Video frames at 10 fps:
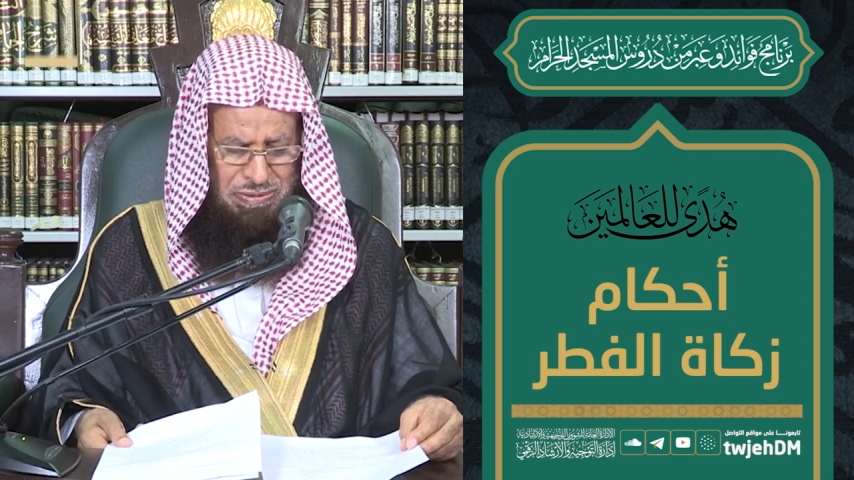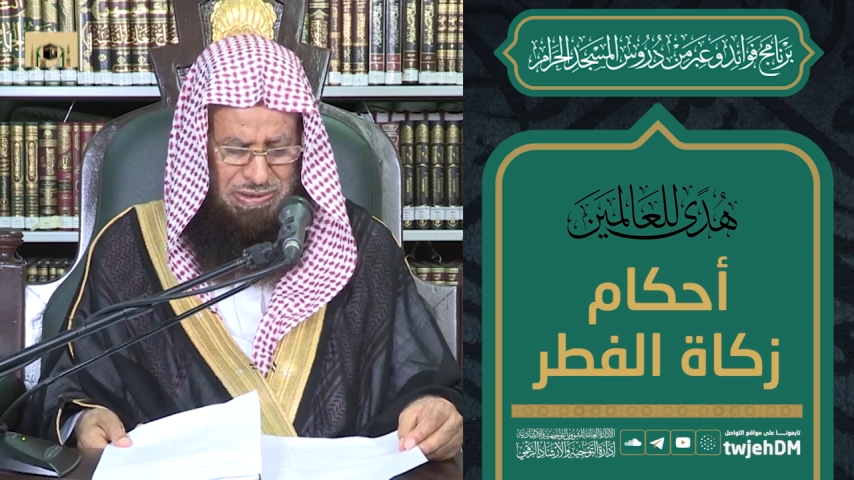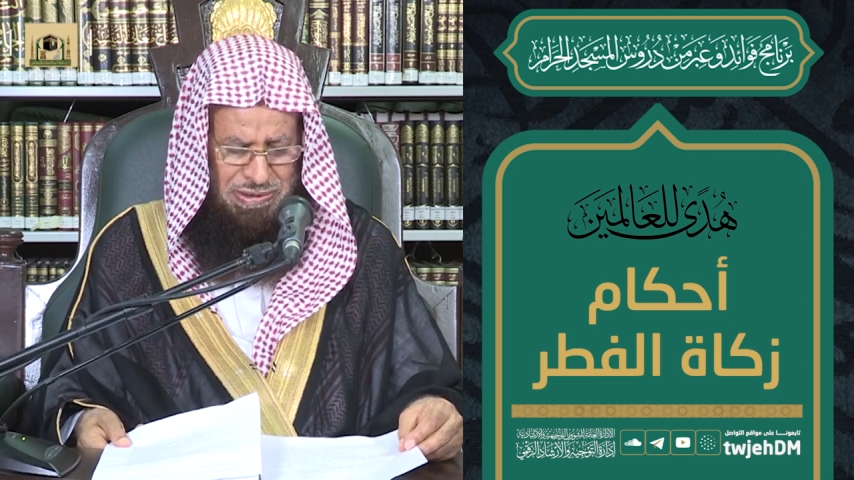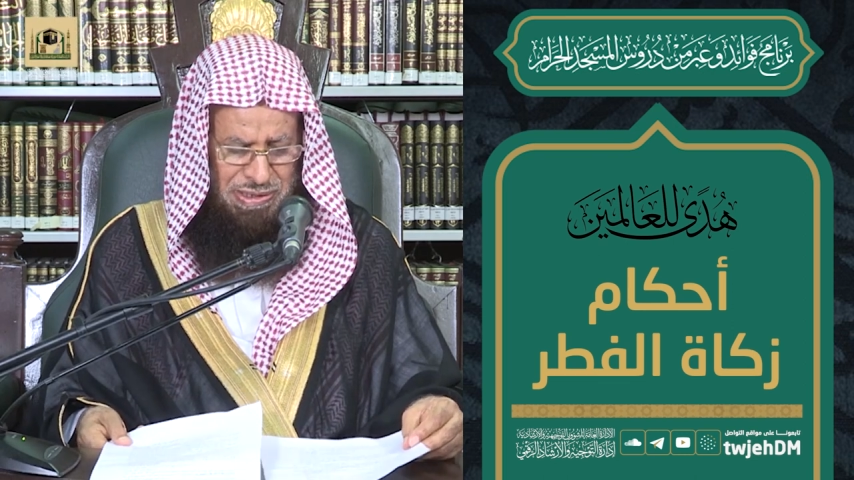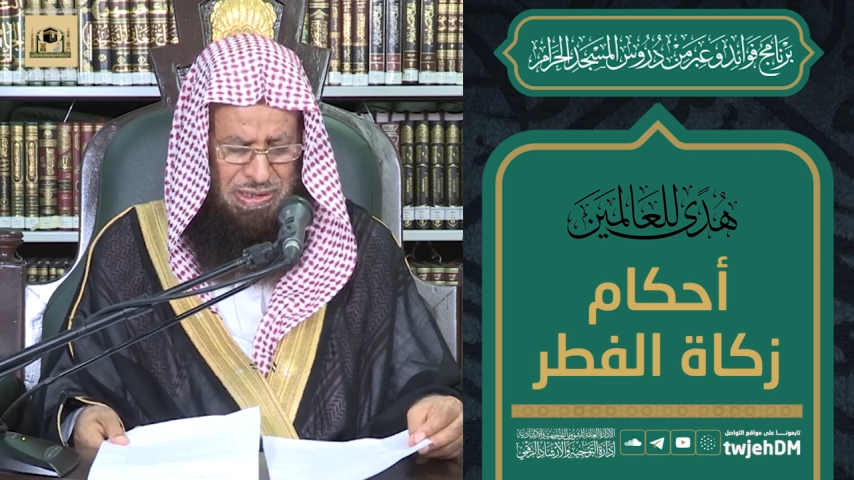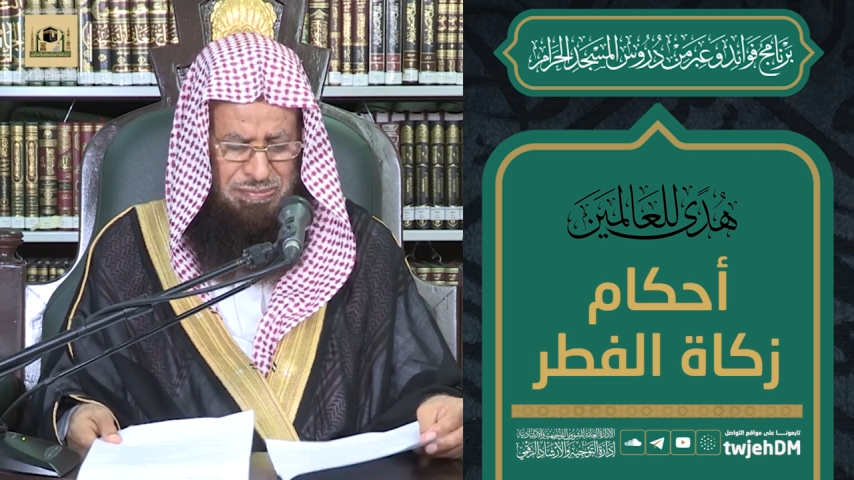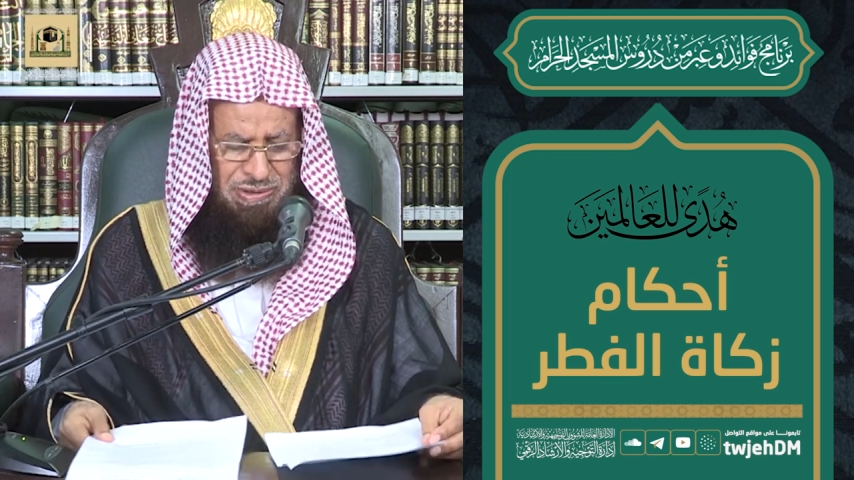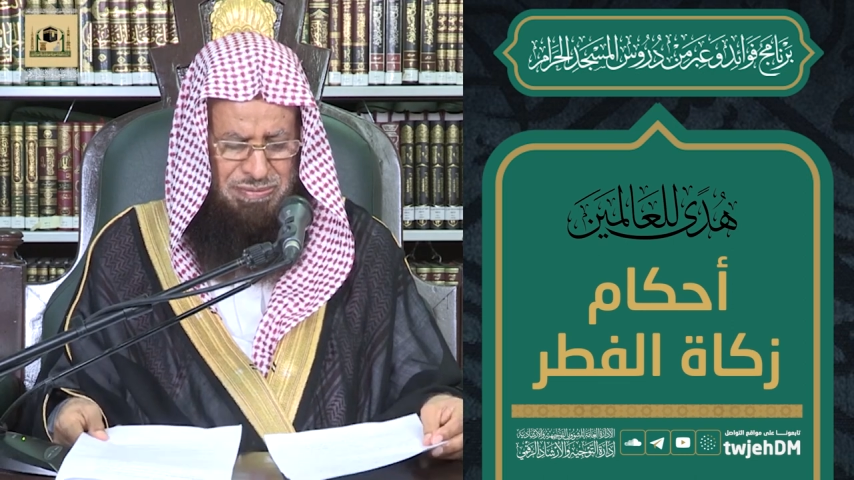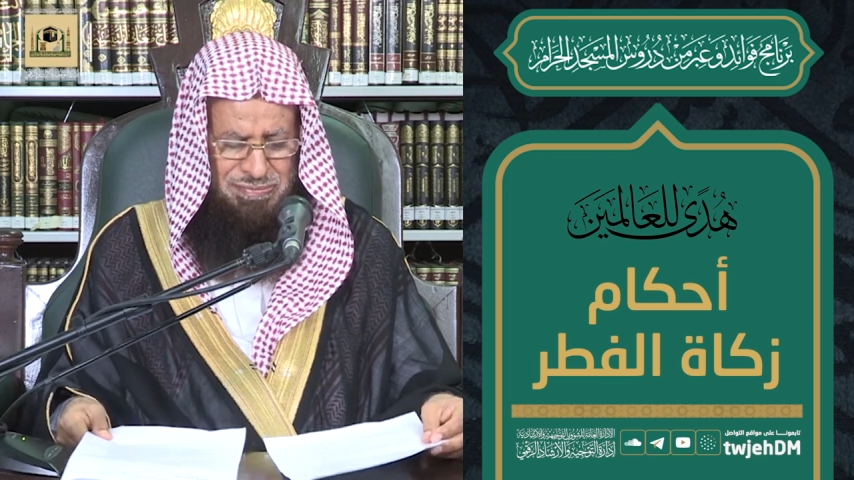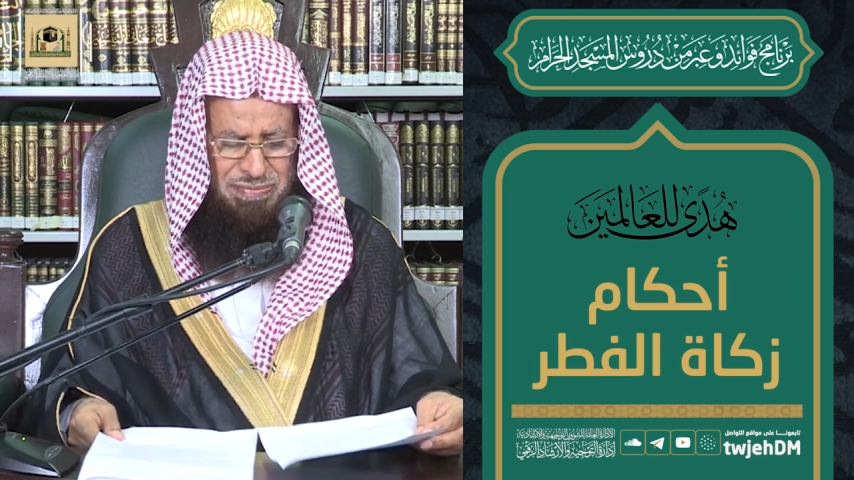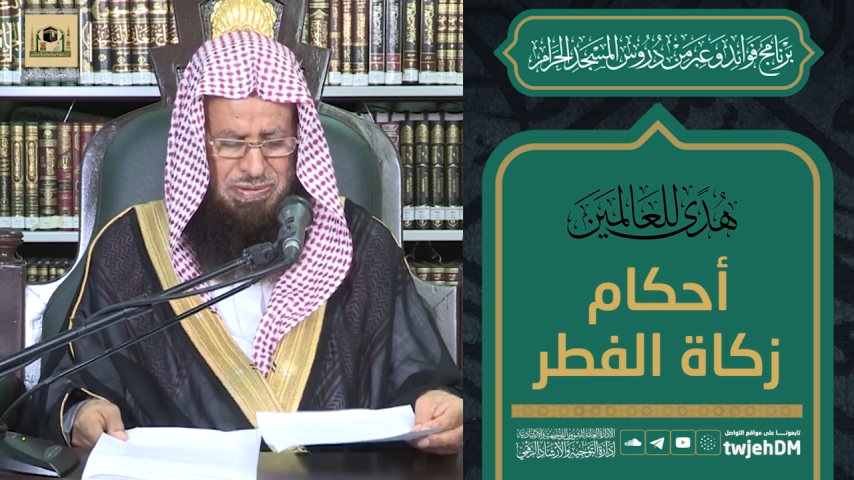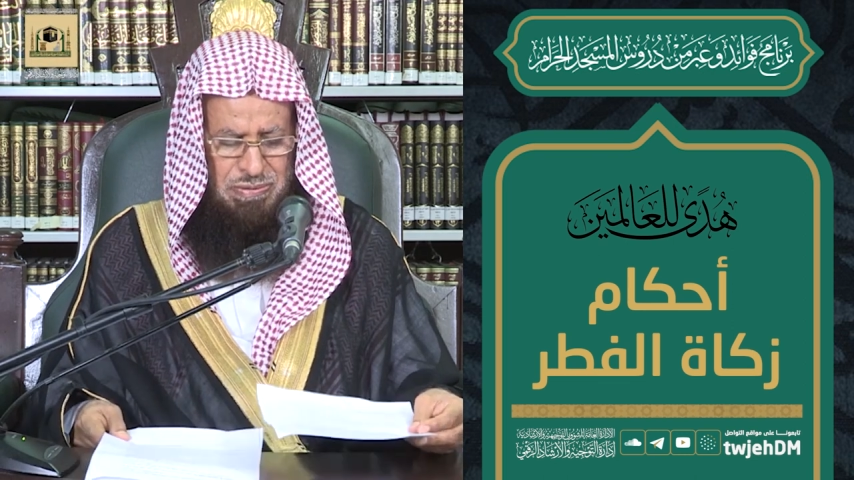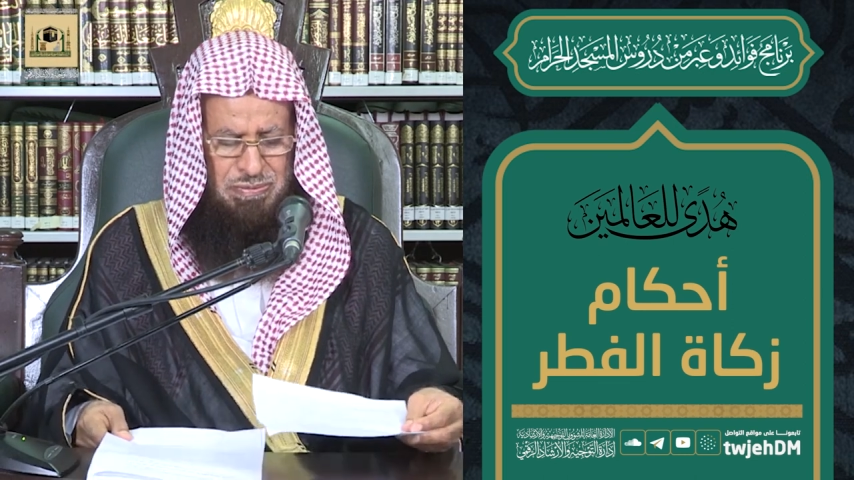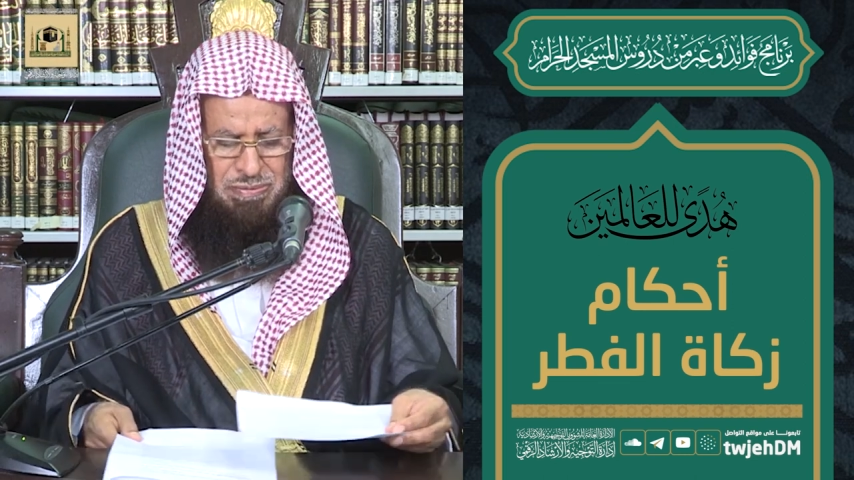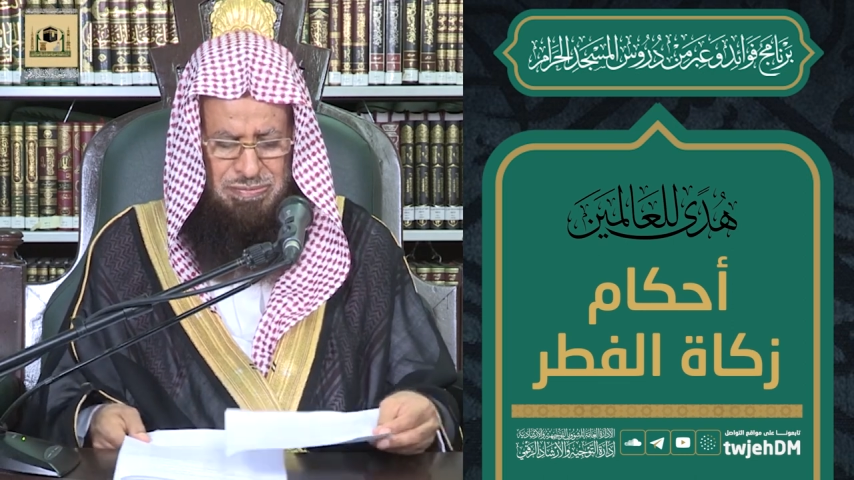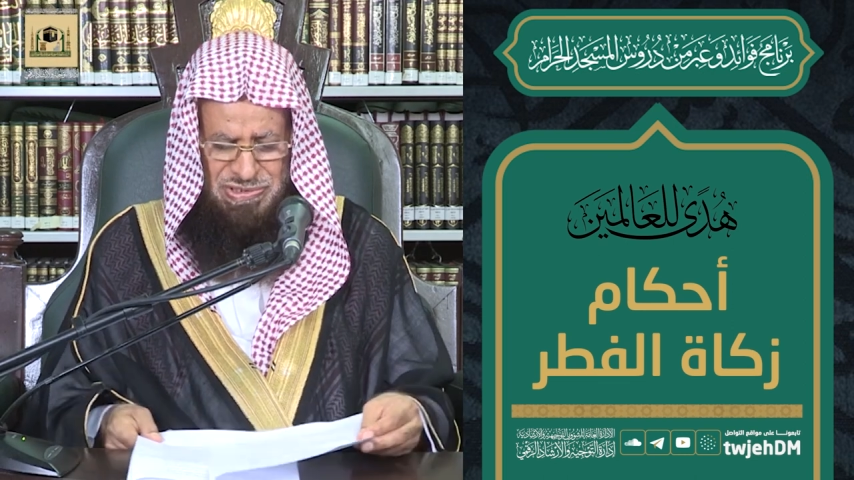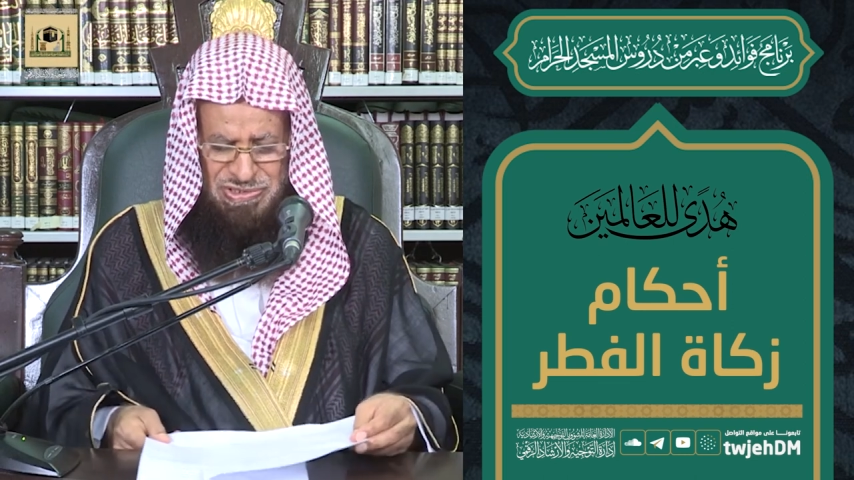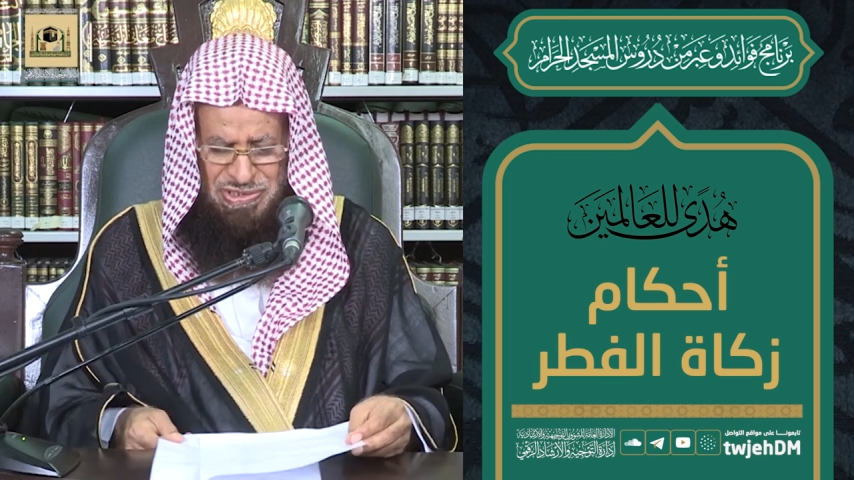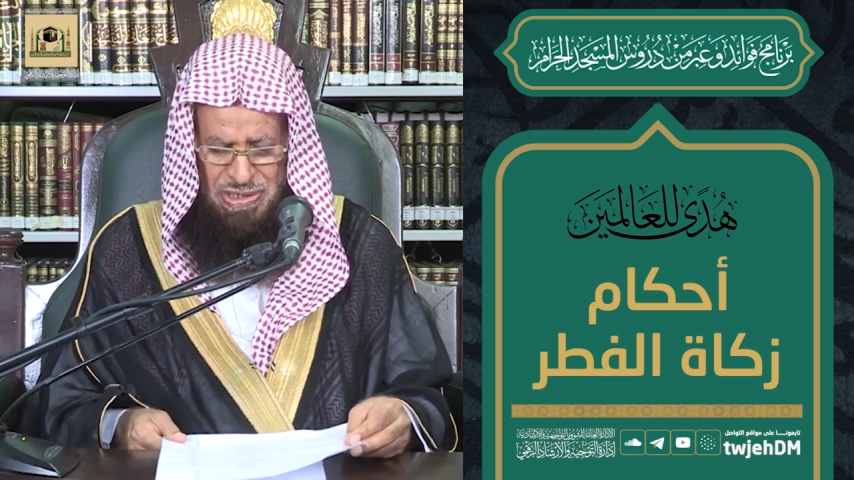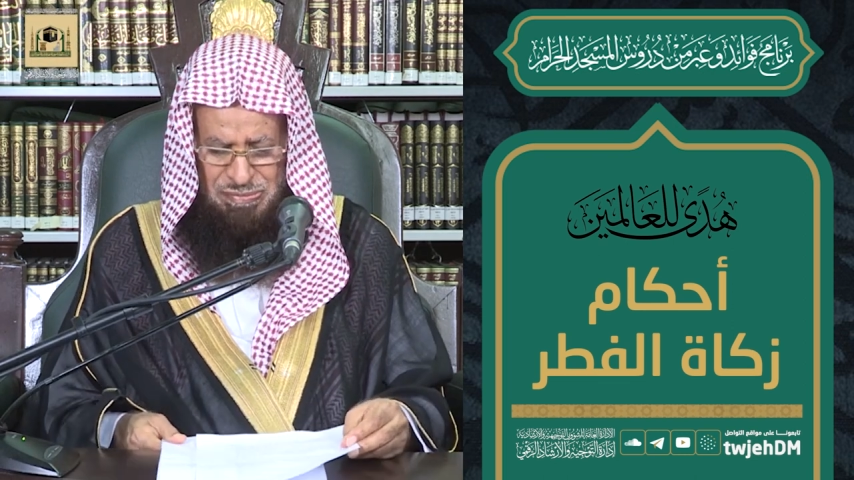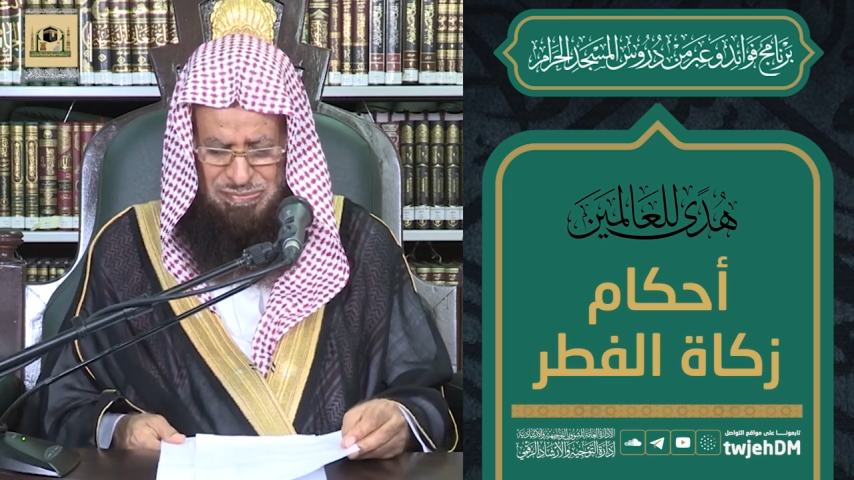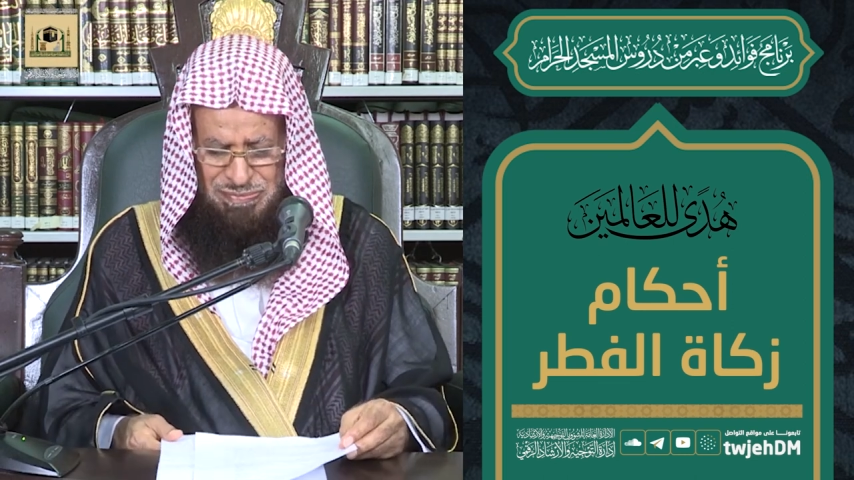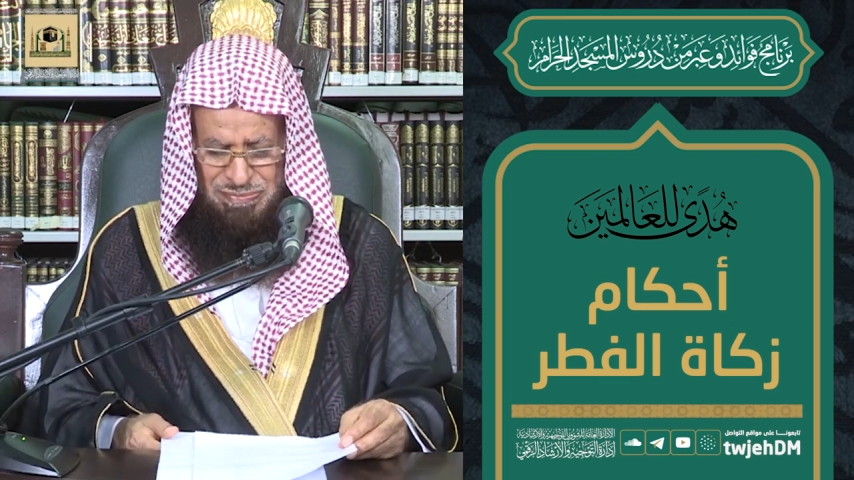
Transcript: للقيام بالصيام